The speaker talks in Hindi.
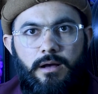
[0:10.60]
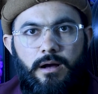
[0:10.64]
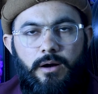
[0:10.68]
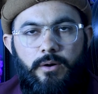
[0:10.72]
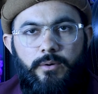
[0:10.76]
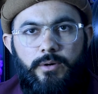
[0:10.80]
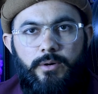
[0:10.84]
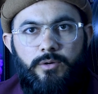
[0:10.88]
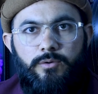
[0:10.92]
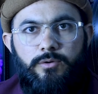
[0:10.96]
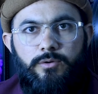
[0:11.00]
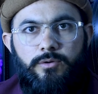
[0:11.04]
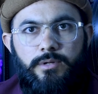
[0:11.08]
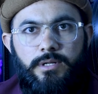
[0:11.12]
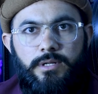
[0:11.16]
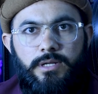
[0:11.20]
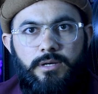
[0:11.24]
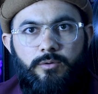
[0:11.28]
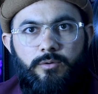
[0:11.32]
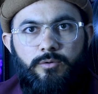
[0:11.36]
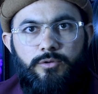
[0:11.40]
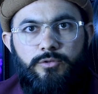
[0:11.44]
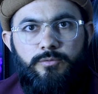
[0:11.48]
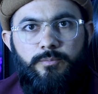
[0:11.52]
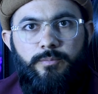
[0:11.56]
और उन्होंने
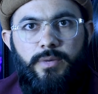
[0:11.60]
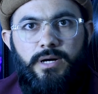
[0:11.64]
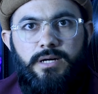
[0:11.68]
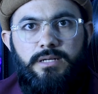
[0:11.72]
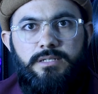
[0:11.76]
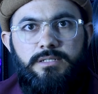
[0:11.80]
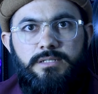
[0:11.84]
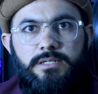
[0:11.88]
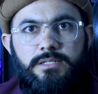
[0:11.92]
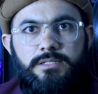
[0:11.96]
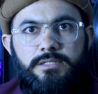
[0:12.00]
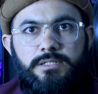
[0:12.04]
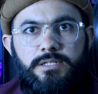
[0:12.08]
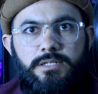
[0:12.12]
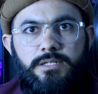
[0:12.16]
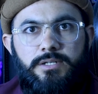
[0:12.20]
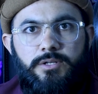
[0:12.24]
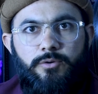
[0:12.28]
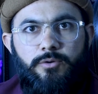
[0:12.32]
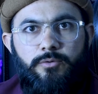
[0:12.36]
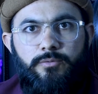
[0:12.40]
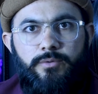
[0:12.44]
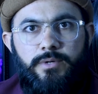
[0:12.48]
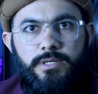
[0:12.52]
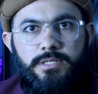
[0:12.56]
कुछ पाँच या छः
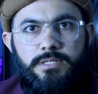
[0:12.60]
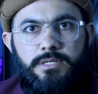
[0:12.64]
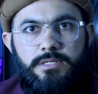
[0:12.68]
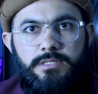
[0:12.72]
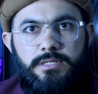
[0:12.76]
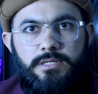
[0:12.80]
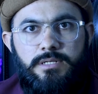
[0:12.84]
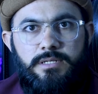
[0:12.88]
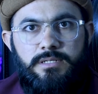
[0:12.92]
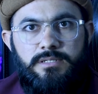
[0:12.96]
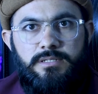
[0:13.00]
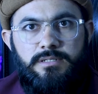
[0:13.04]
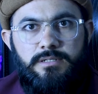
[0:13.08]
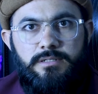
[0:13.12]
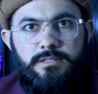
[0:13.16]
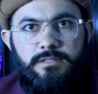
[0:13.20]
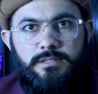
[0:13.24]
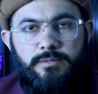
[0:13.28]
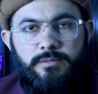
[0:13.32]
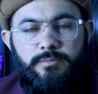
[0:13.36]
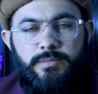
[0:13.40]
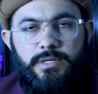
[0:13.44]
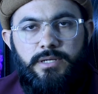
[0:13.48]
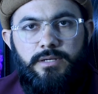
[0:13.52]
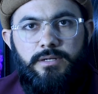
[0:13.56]
न्यू फीचर्स
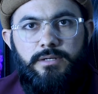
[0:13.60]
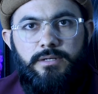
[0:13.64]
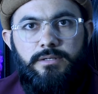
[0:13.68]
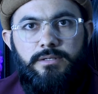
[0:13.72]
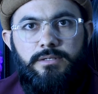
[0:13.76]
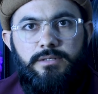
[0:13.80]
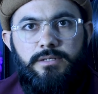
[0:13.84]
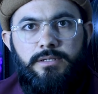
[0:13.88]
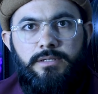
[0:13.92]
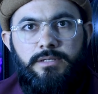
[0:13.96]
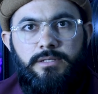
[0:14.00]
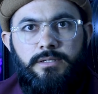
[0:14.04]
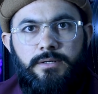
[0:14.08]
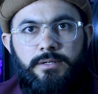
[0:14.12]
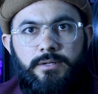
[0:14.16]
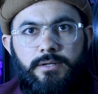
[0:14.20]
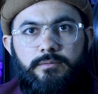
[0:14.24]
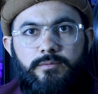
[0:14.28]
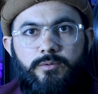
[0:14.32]
एलिस्ट्रेटर में ऐड किए हैं